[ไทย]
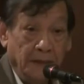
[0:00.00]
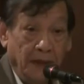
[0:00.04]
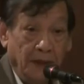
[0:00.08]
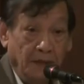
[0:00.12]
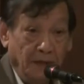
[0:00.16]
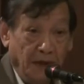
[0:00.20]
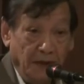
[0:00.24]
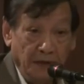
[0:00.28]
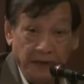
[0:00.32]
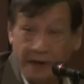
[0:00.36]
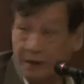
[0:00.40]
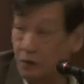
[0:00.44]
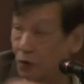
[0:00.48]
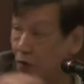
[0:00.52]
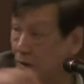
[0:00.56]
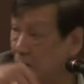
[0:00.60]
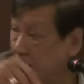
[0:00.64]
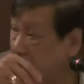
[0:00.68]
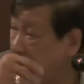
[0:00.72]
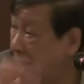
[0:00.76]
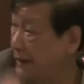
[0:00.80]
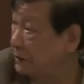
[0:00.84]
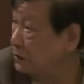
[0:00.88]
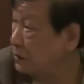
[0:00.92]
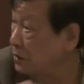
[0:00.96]
นะไม่มีก
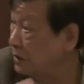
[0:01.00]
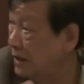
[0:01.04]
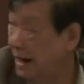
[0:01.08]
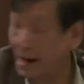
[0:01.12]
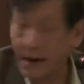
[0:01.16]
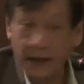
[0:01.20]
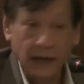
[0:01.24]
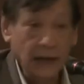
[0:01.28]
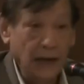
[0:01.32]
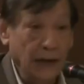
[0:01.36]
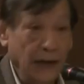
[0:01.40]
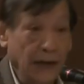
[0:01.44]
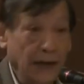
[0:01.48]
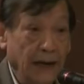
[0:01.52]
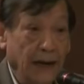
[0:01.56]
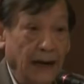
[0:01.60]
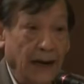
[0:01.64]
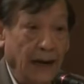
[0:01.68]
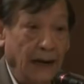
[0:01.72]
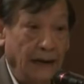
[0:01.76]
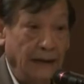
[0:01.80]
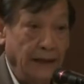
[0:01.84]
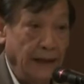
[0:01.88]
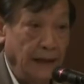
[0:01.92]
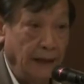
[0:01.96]
ฎหมายตรงไหนเลย
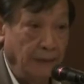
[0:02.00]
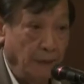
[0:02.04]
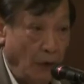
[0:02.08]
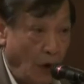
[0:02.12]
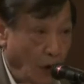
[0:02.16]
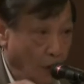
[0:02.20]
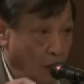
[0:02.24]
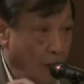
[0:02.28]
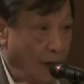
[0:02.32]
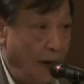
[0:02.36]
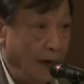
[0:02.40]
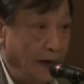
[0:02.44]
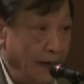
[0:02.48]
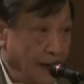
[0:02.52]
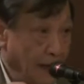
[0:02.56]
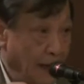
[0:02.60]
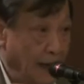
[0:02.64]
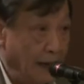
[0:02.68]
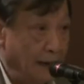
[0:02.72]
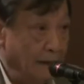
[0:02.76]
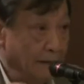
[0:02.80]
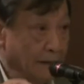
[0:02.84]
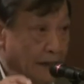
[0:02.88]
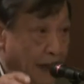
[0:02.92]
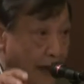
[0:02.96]
นะฮะที่บอกว่าเนี่
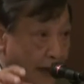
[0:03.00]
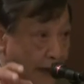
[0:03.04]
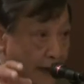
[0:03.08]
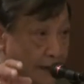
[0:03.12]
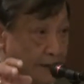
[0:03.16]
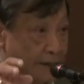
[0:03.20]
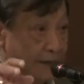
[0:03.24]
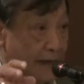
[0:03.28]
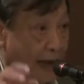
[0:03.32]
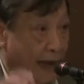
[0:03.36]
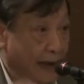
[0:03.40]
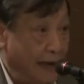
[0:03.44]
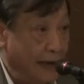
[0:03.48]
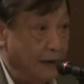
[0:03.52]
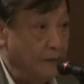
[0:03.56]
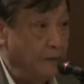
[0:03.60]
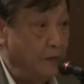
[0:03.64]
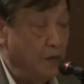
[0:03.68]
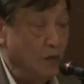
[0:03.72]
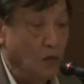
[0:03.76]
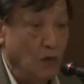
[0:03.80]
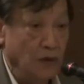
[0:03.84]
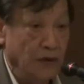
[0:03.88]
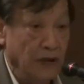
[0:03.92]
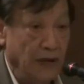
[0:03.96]
ย จะให้สารรั
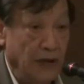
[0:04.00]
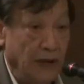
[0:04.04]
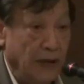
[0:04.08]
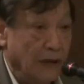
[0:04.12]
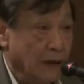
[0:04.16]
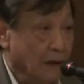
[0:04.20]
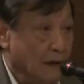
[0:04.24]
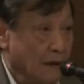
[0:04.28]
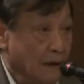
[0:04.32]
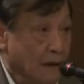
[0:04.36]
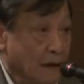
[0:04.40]
ฐนูนเนี่ย